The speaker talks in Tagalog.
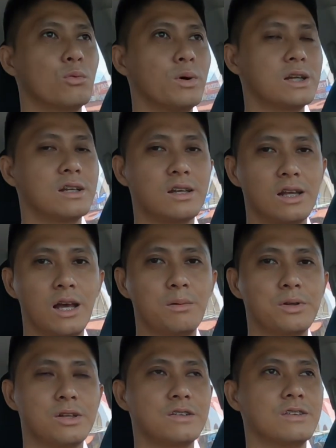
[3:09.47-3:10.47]
Yung 100
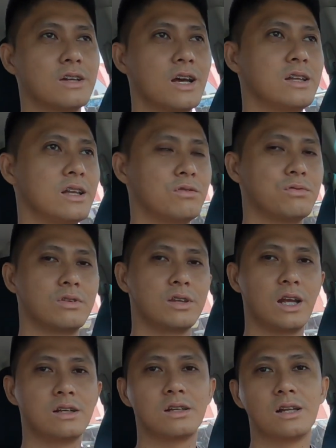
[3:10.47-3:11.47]
kilometers na run and
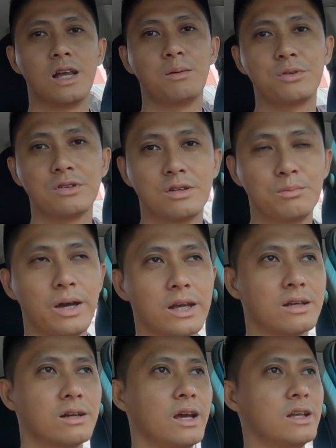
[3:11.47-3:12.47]
300 kilometers na
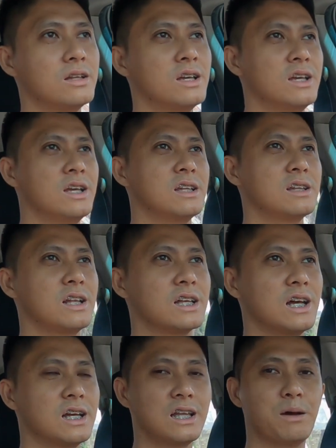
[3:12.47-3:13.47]
bike ride.
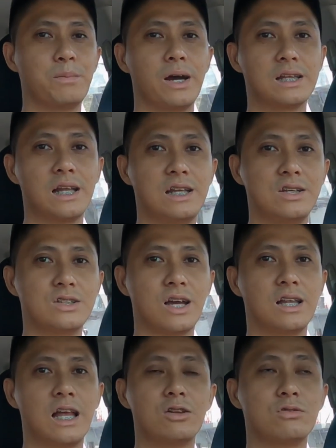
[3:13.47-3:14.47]
Talagang napakadali
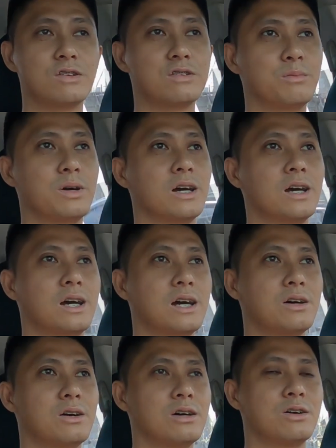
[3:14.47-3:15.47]
siya lalo na sa mga
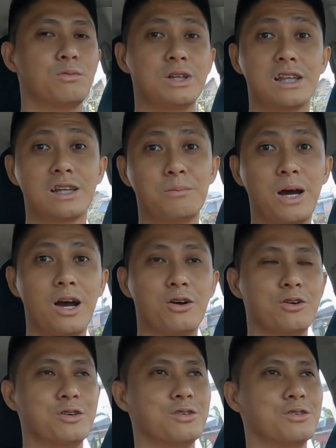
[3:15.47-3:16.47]
walang
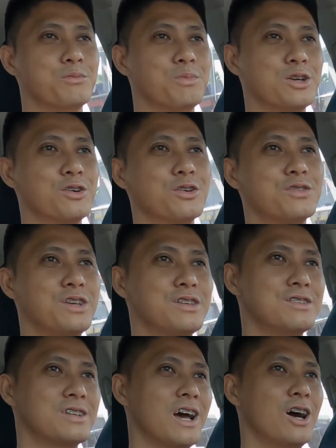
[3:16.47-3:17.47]
trabaho. Pero
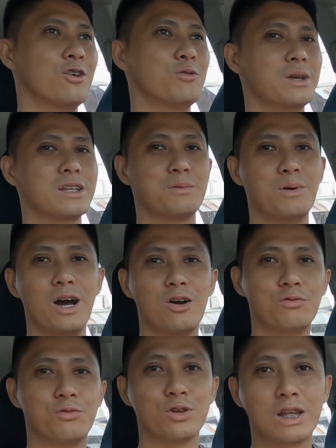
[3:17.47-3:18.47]
since ako may
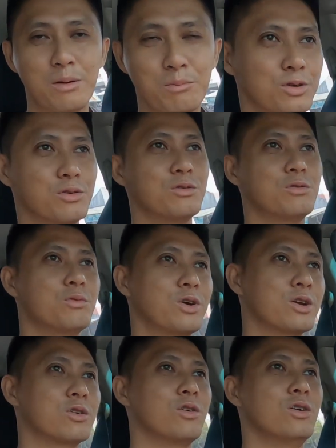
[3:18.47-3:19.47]
trabaho, full time yung
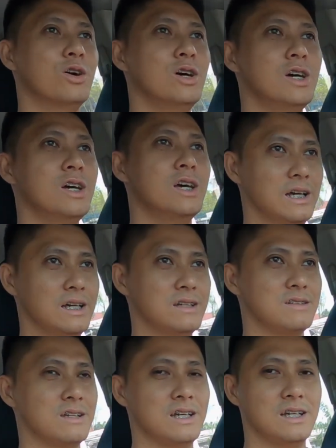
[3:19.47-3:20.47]
work ko
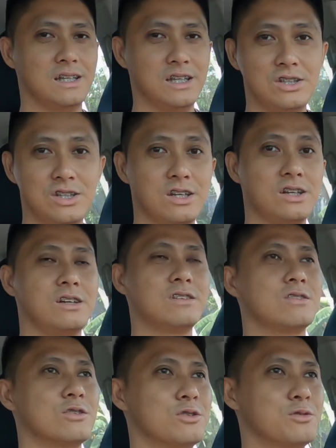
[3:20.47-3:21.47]
as an
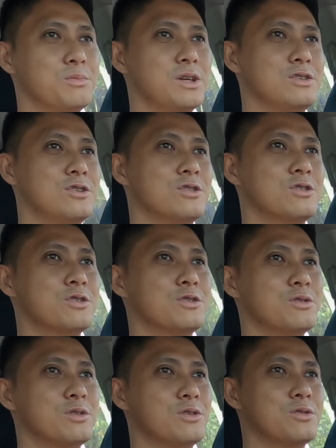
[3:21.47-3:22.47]
engineer, so medyo
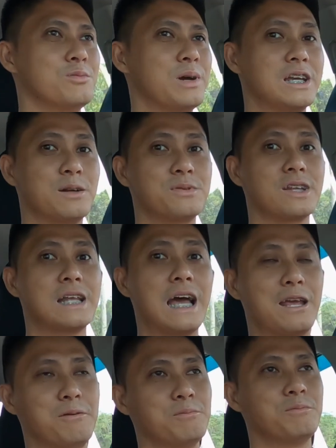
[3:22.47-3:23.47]
mahirap sa
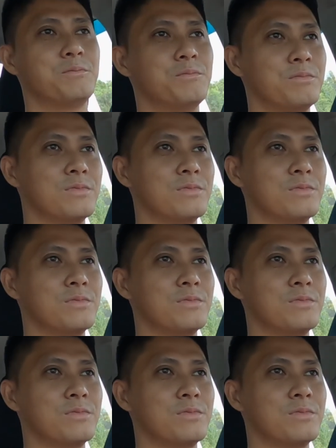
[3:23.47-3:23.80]
time